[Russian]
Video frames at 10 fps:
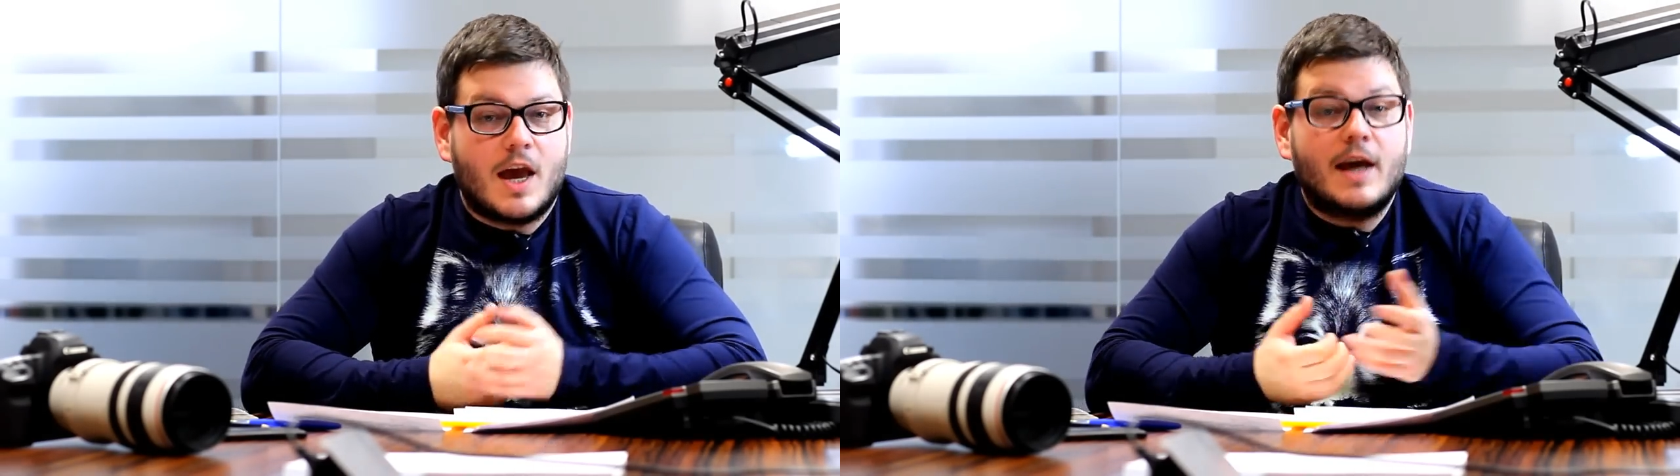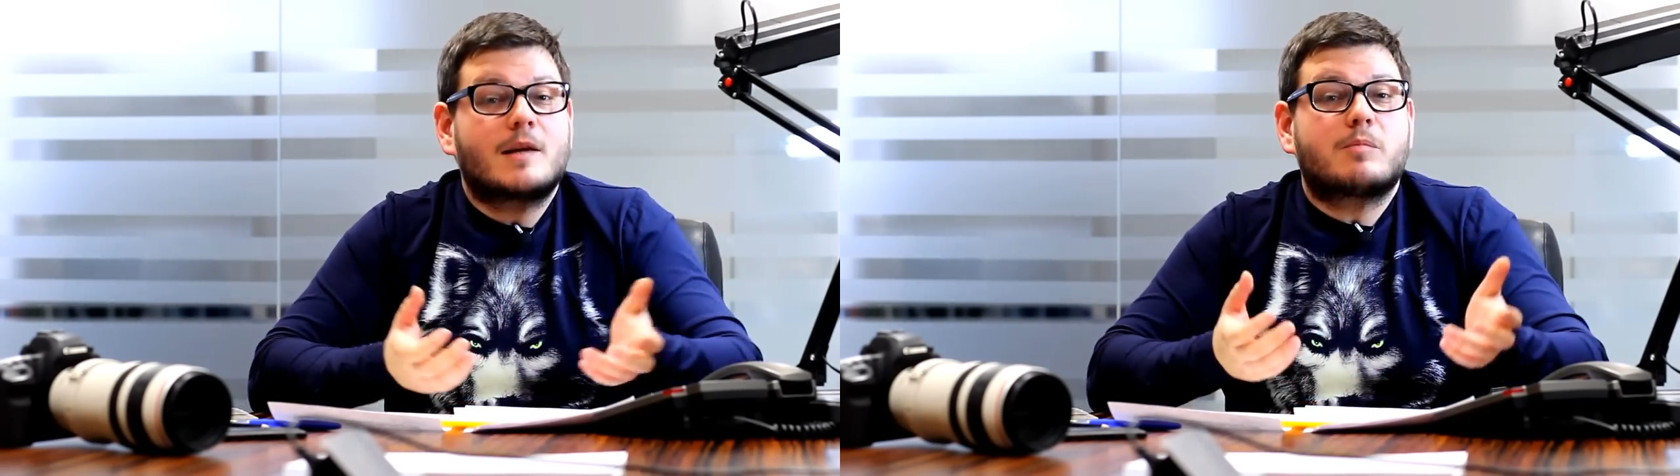
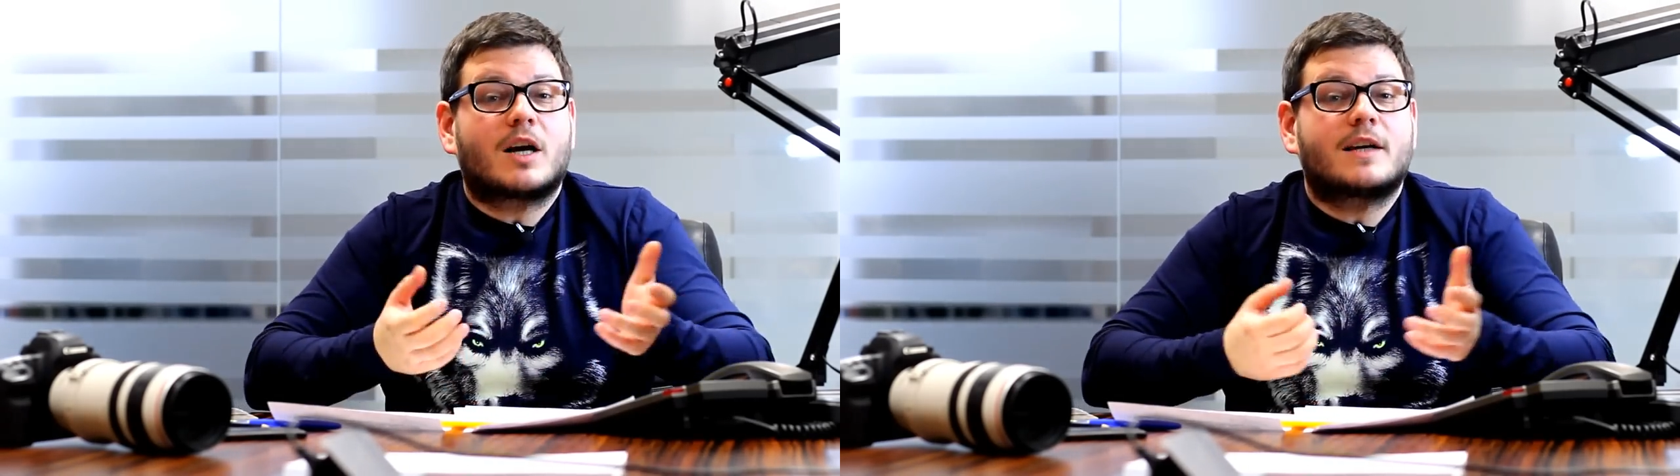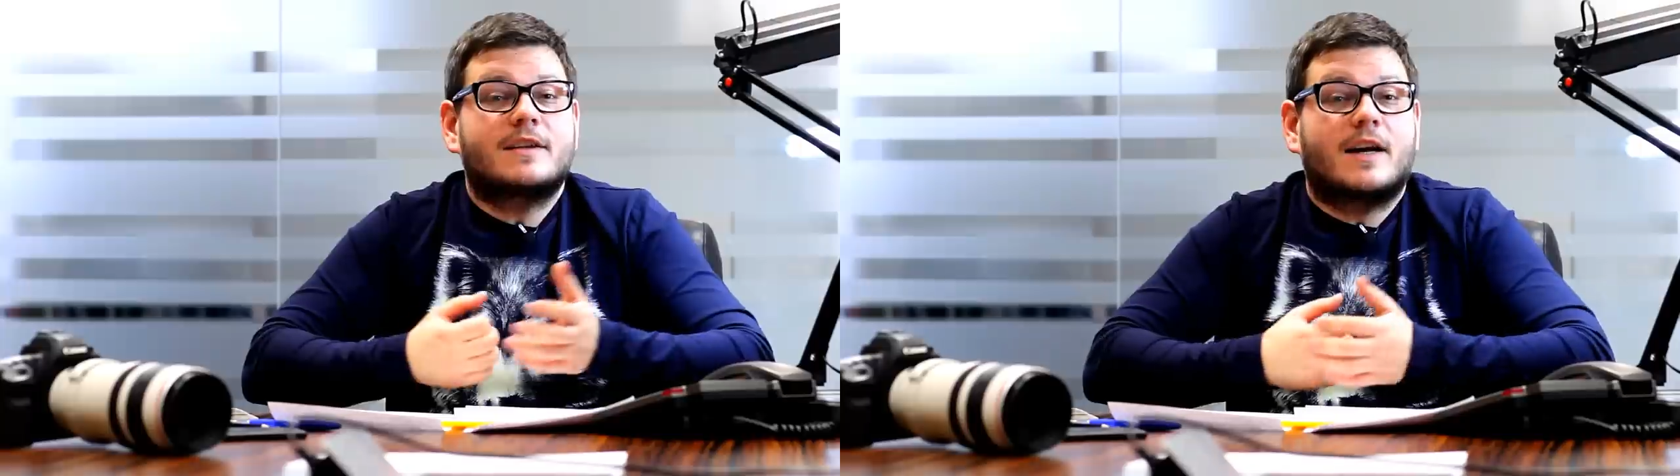Это
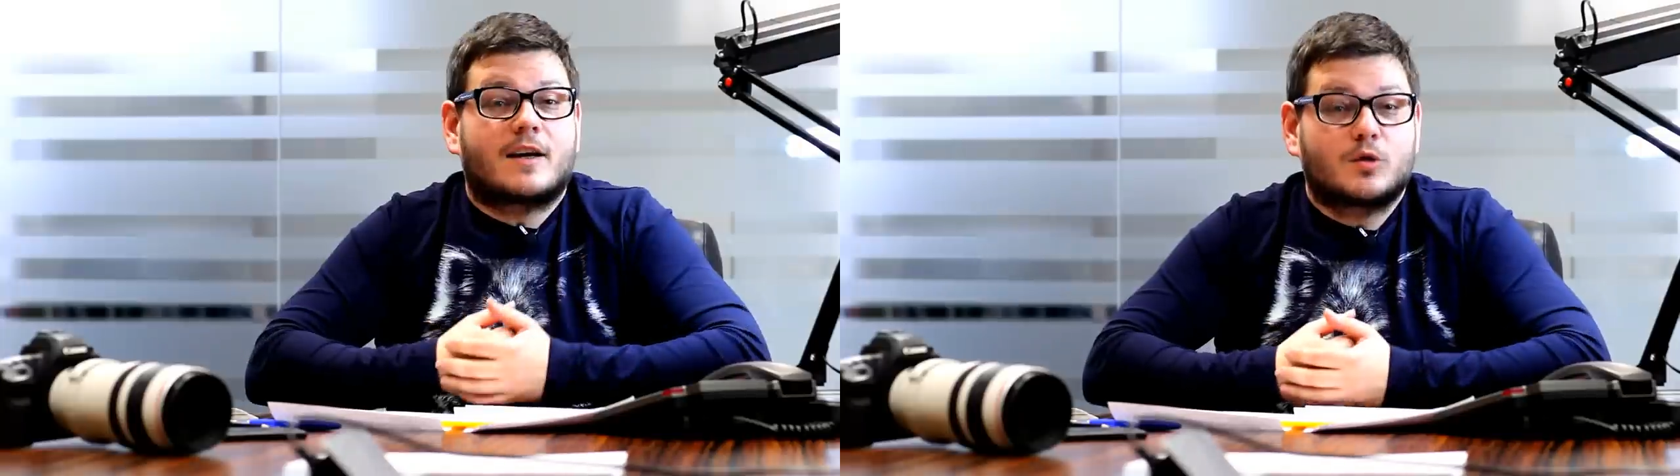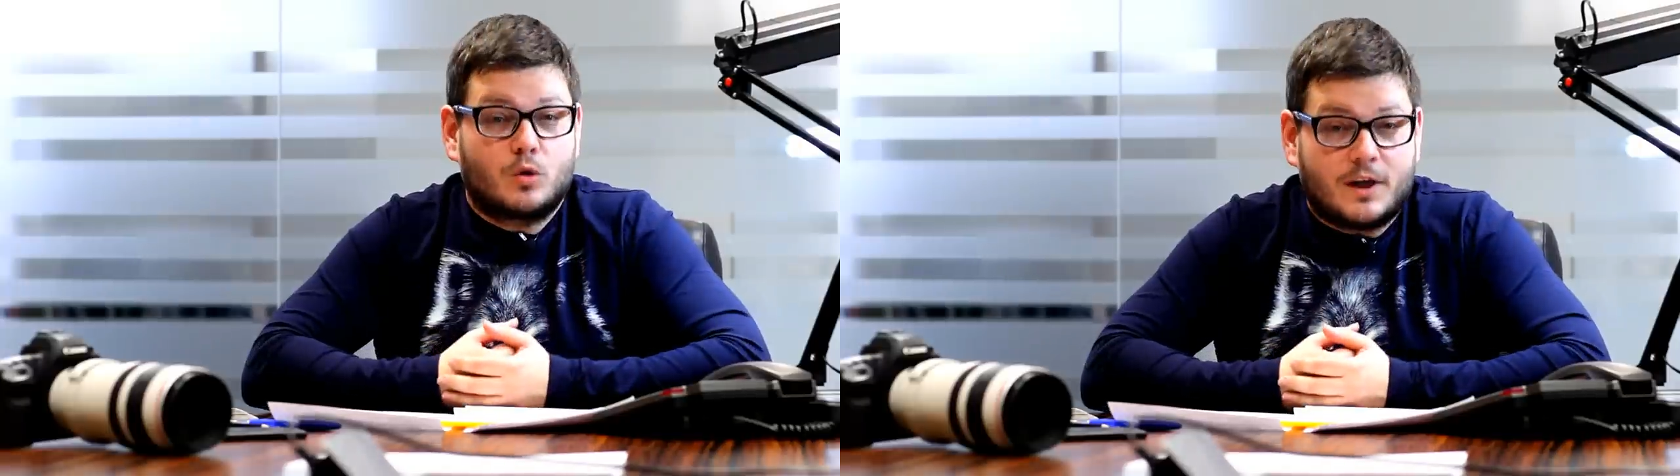благодаря
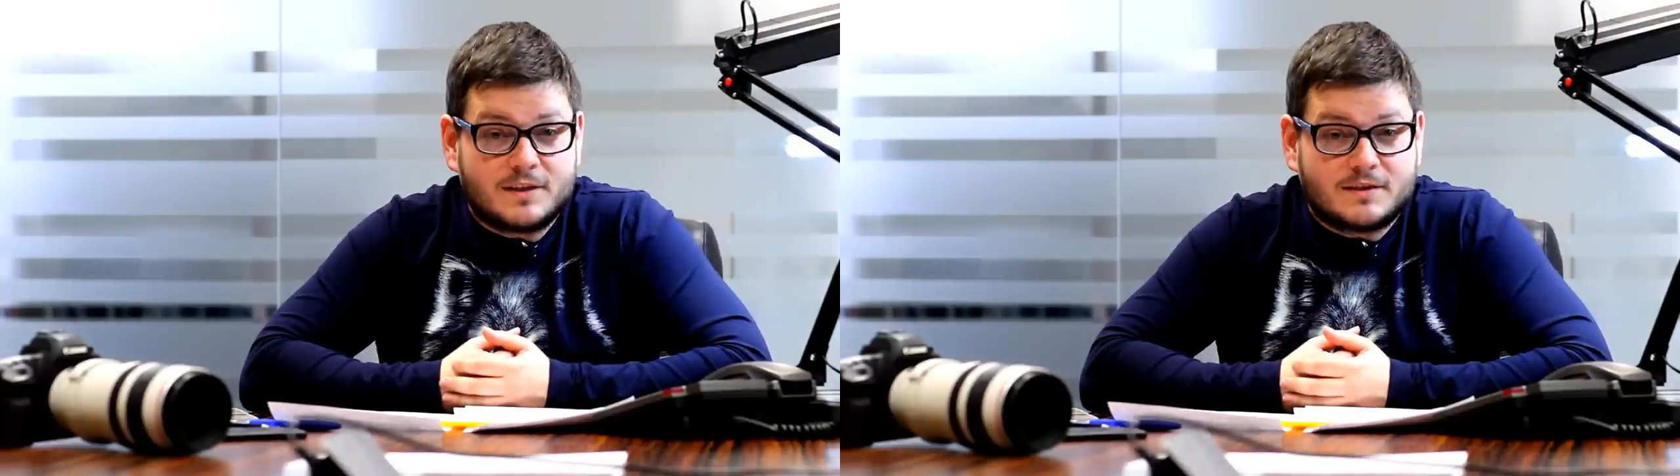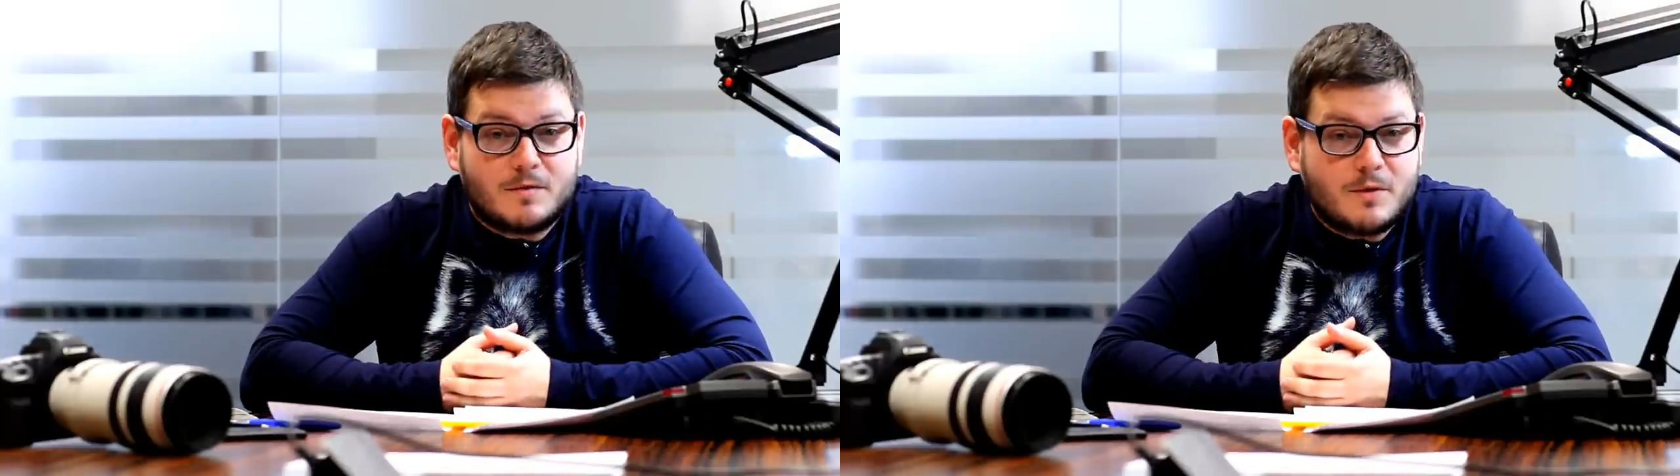
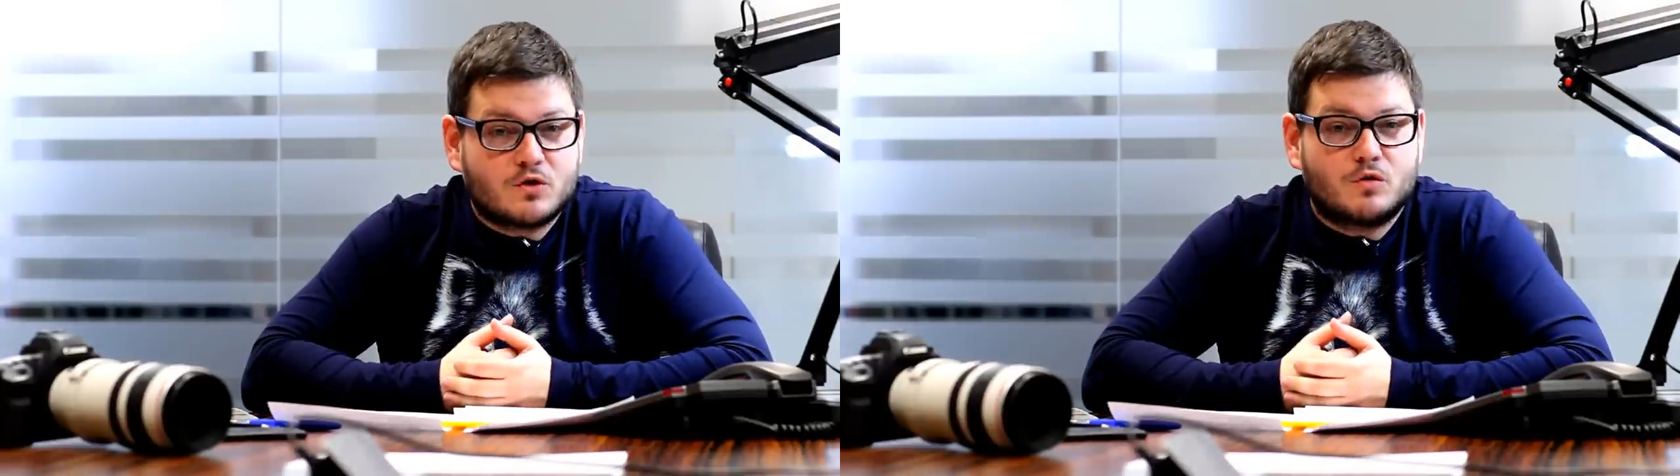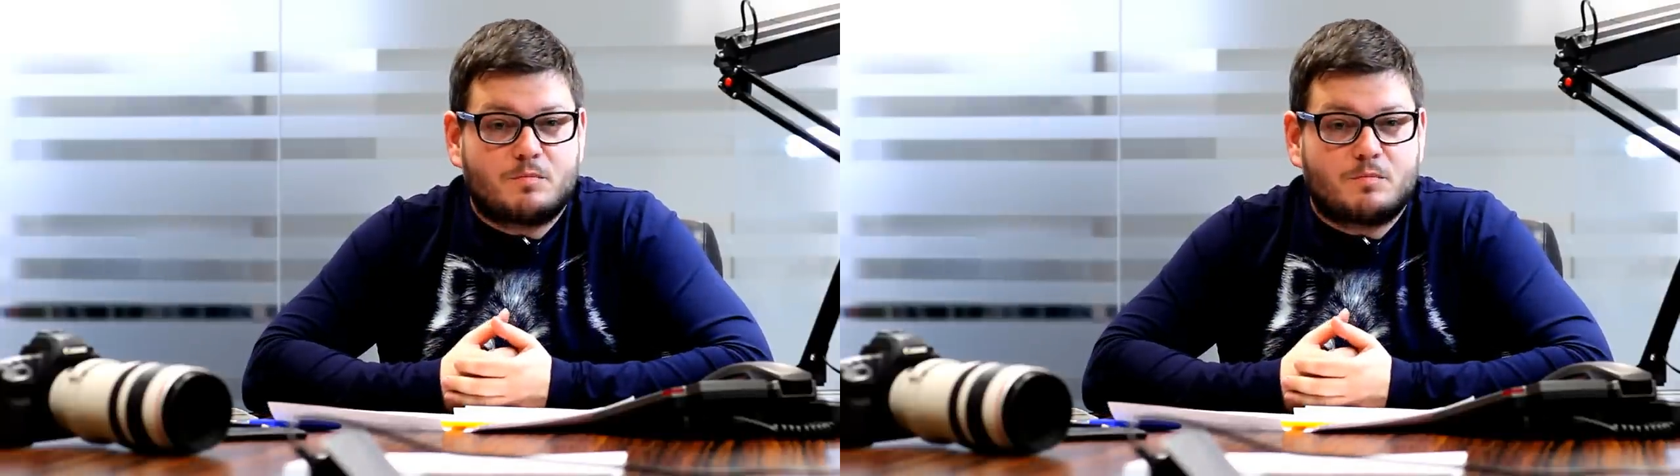конкуренции между